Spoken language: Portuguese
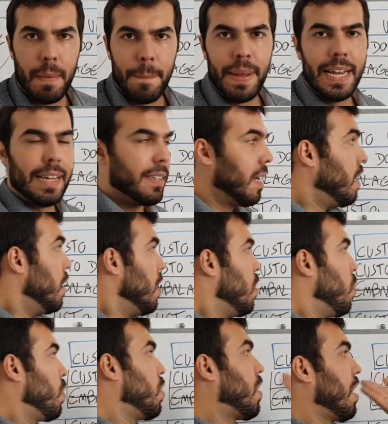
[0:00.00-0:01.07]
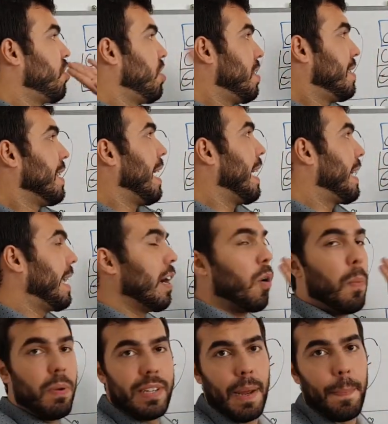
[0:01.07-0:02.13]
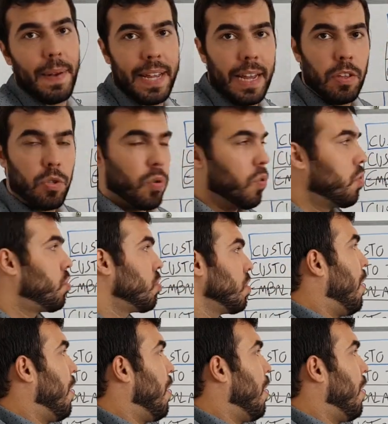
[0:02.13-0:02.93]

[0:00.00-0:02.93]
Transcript: Beleza? O que eu quero te ensinar aqui é como você aplicar em todos.